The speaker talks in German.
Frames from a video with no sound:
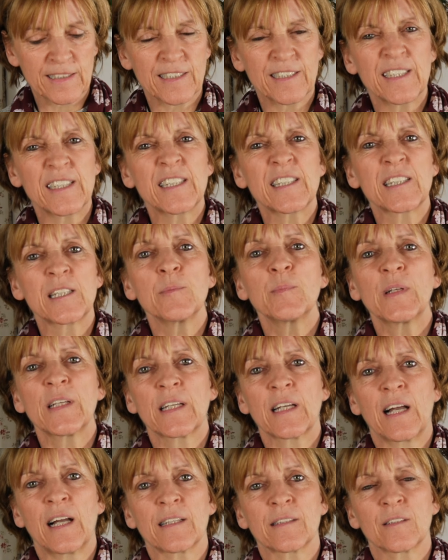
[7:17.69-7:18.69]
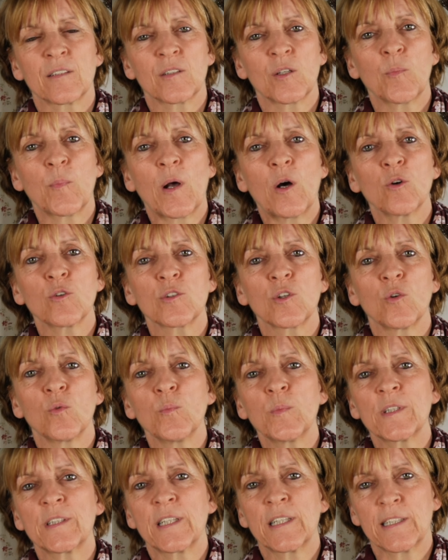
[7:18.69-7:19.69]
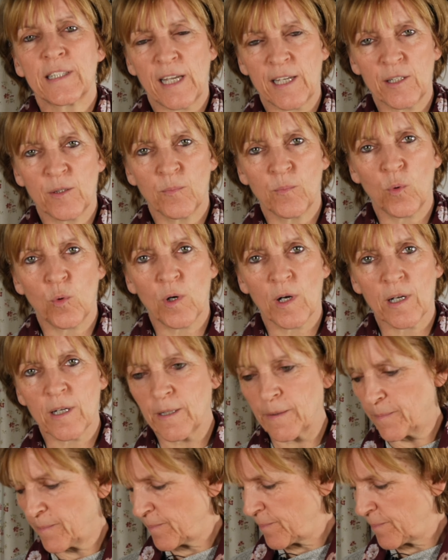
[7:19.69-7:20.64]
das ist ziemlich hart, da braucht ihr unbedingt einen Bohrer.